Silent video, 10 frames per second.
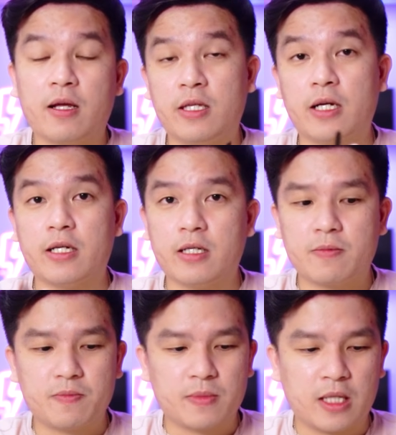nhận được
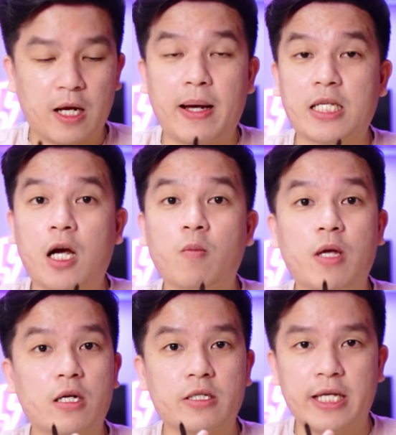thì các bạn sẽ không
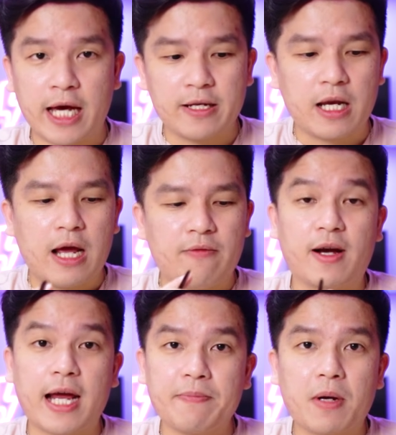nhận được gì hết
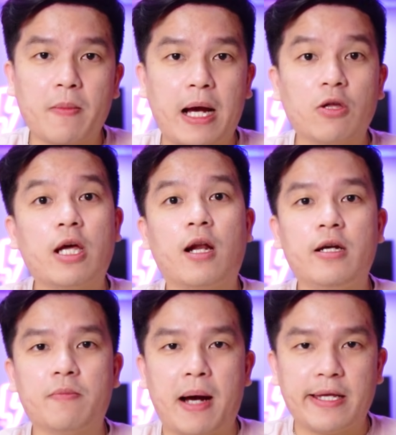và cách mà các bạn có thể
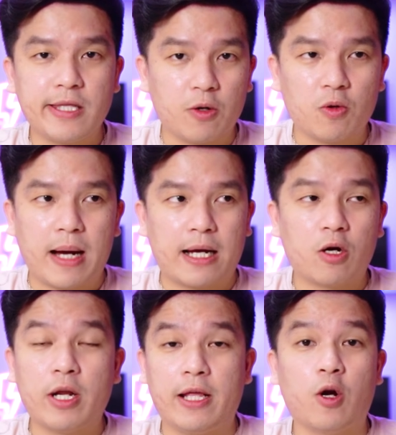lấy được mã giới thiệu của bạn
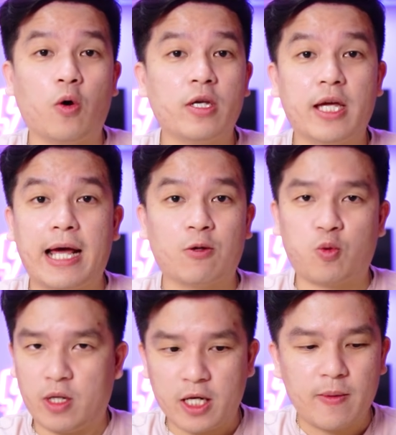có thể đổi như thế nào
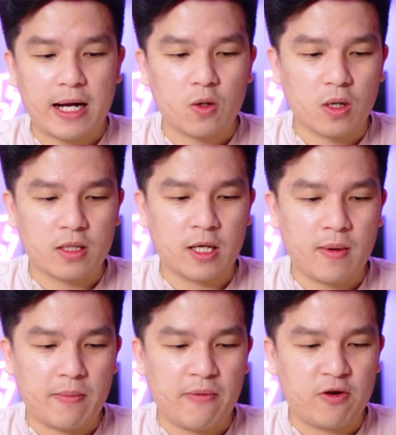tùy ý các bạn luôn thì các
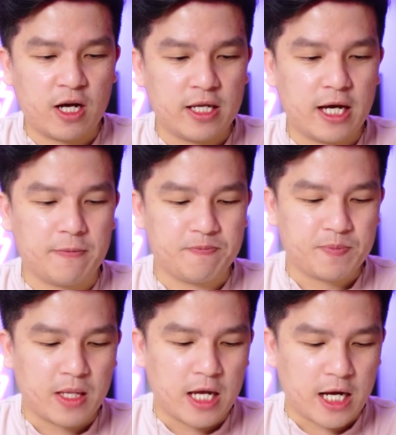bạn bấm vào đây nhá.
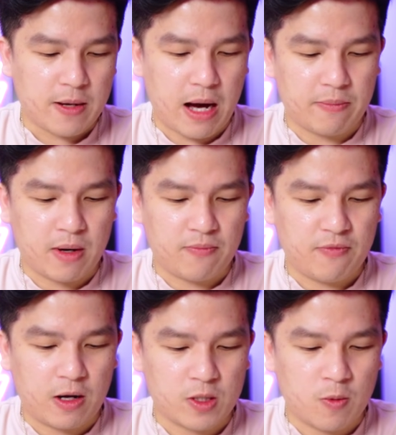các bạn bấm
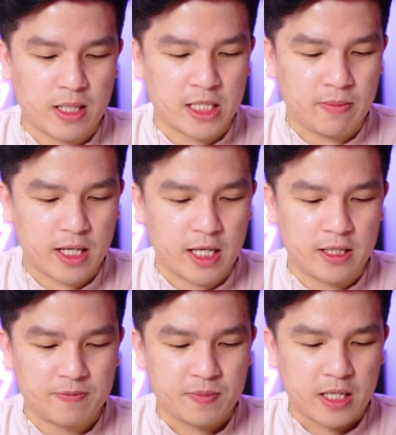vào chỗ ba chấm ở đây
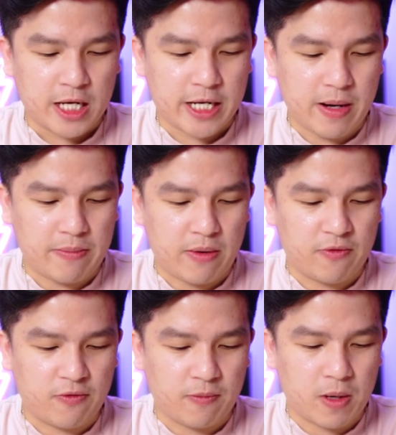các bạn bấm
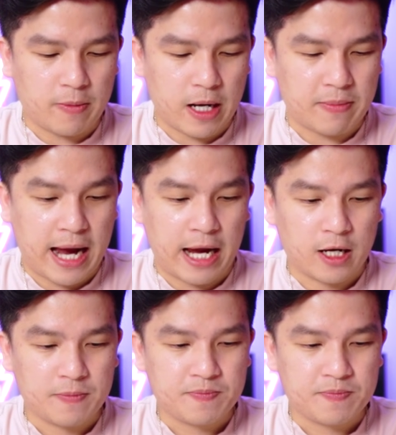vào phần mời bạn bè